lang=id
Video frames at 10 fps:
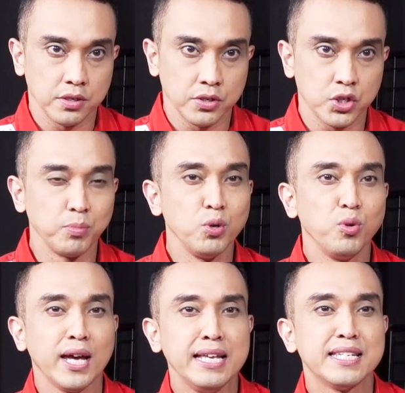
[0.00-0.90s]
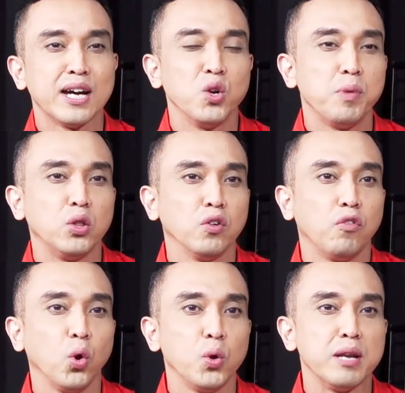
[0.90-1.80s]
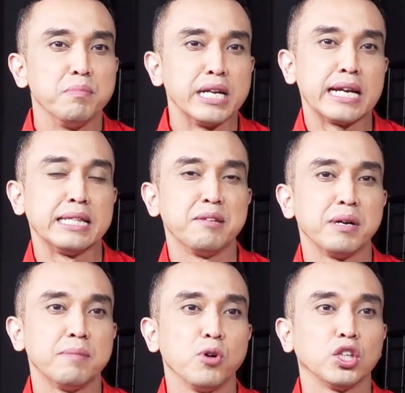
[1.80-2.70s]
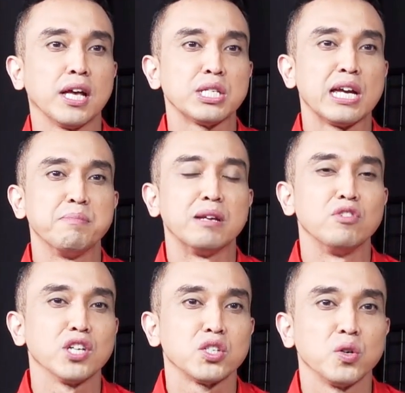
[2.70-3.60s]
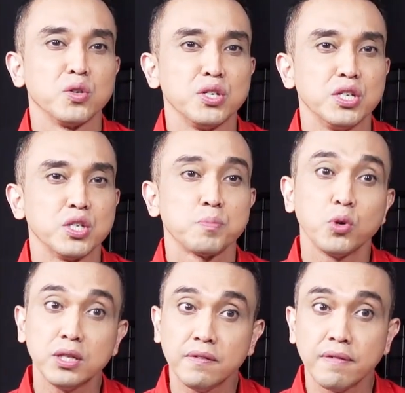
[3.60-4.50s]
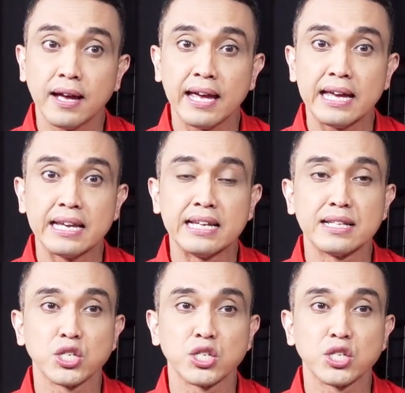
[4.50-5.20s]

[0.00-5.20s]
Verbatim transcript: Sebelum mulai, jangan lupa untuk follow dan beri rating pada podcast Aiman Wicaksono di Spotify dan